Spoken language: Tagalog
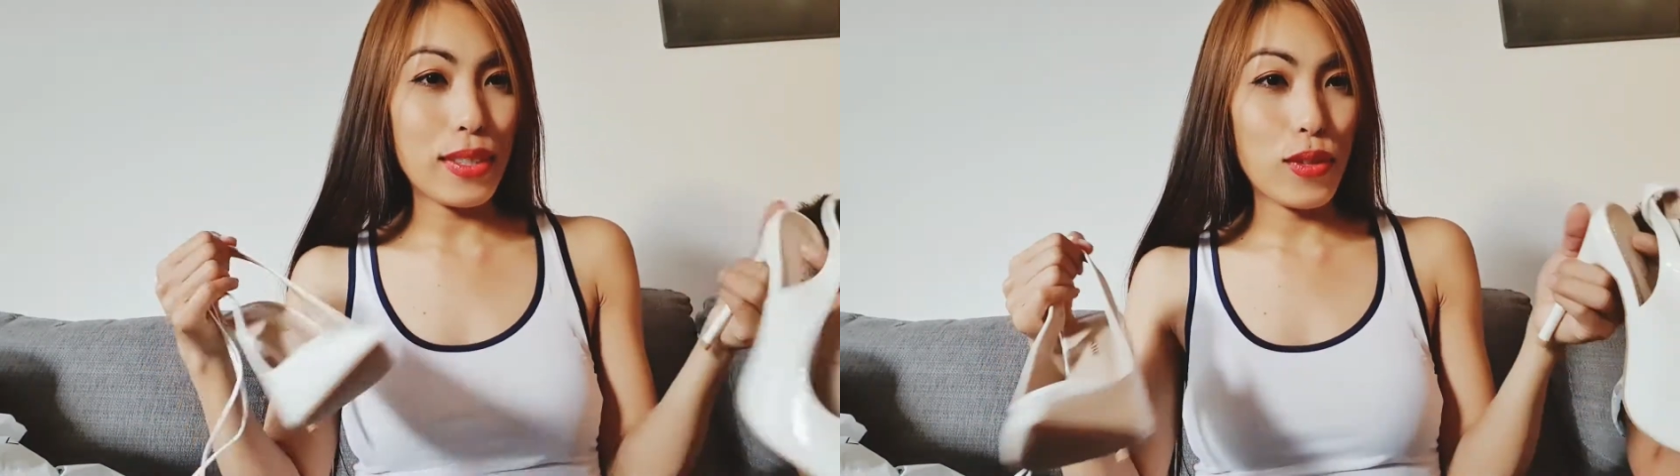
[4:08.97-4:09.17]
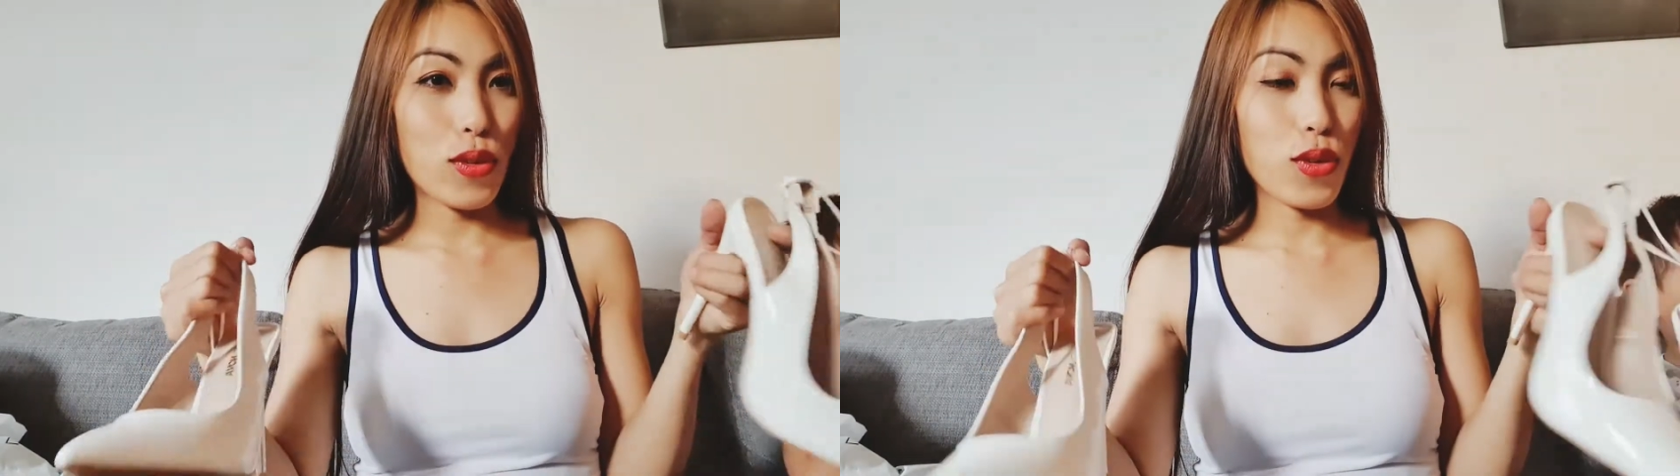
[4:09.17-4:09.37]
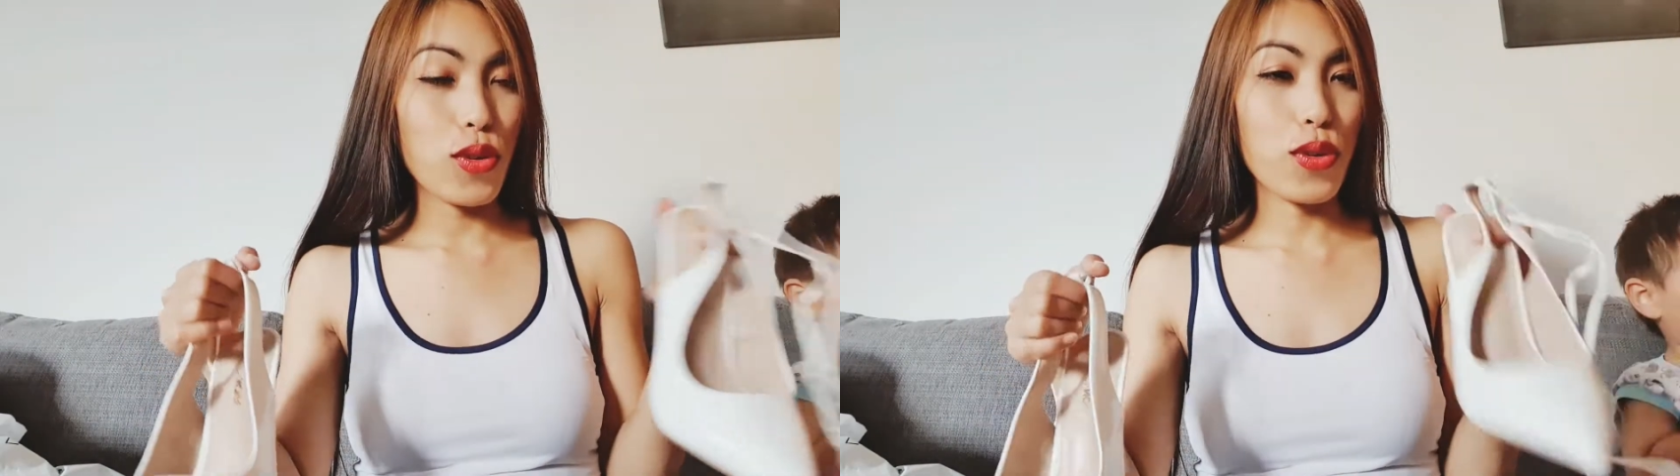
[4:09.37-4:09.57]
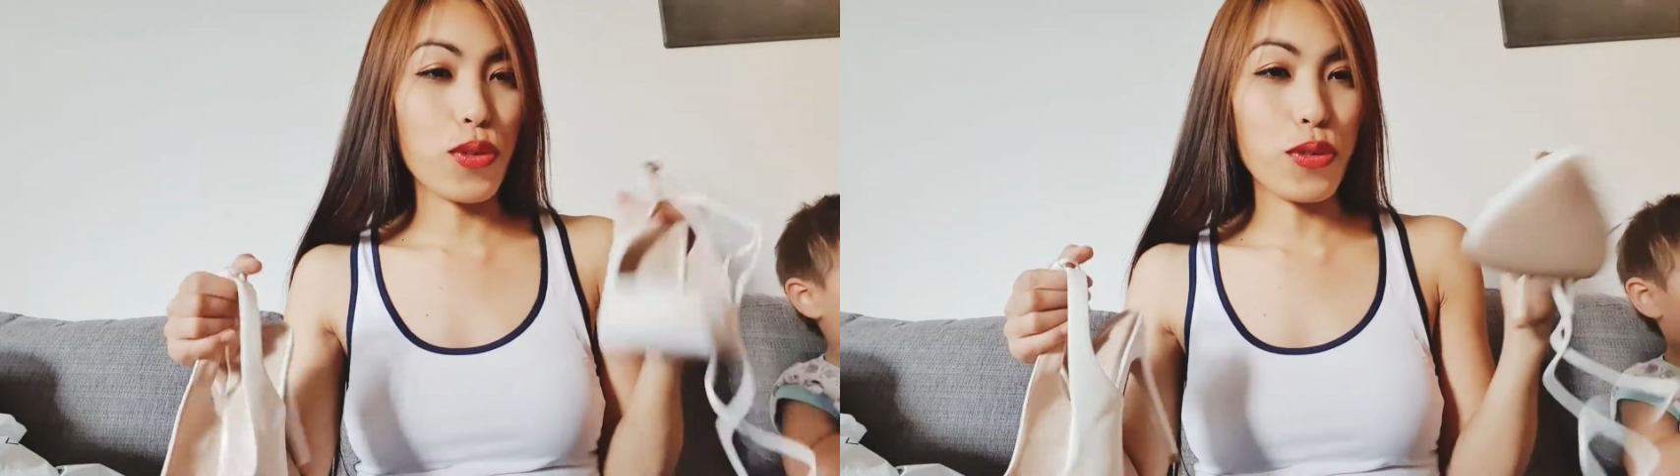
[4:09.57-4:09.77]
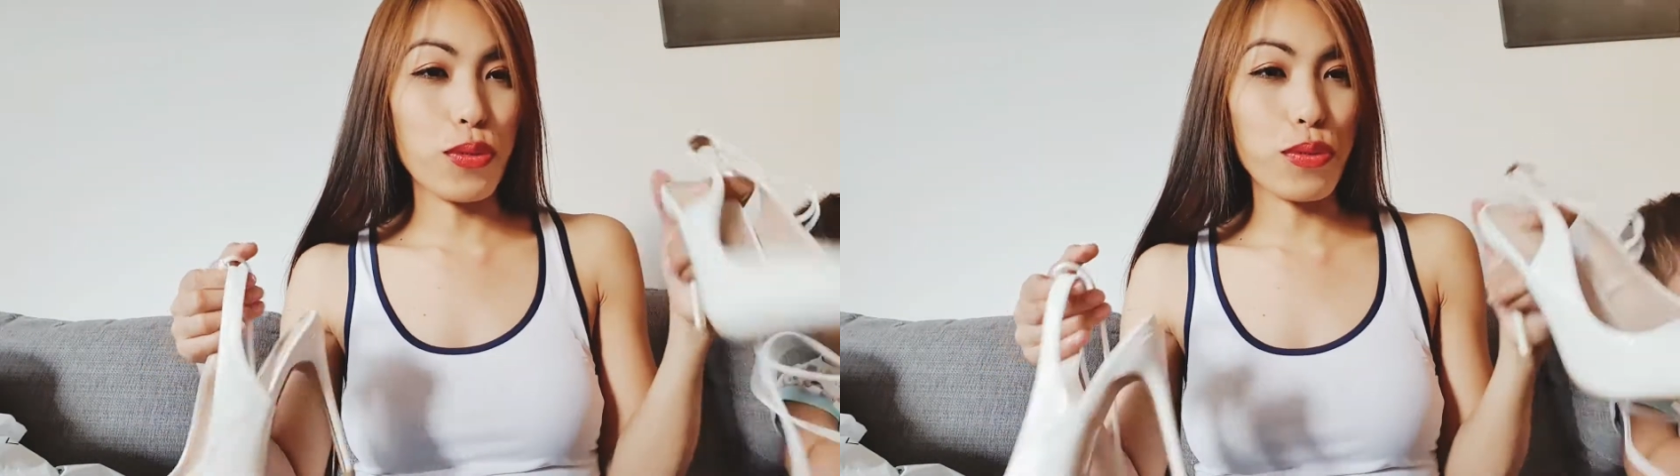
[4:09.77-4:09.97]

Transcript: nyo kung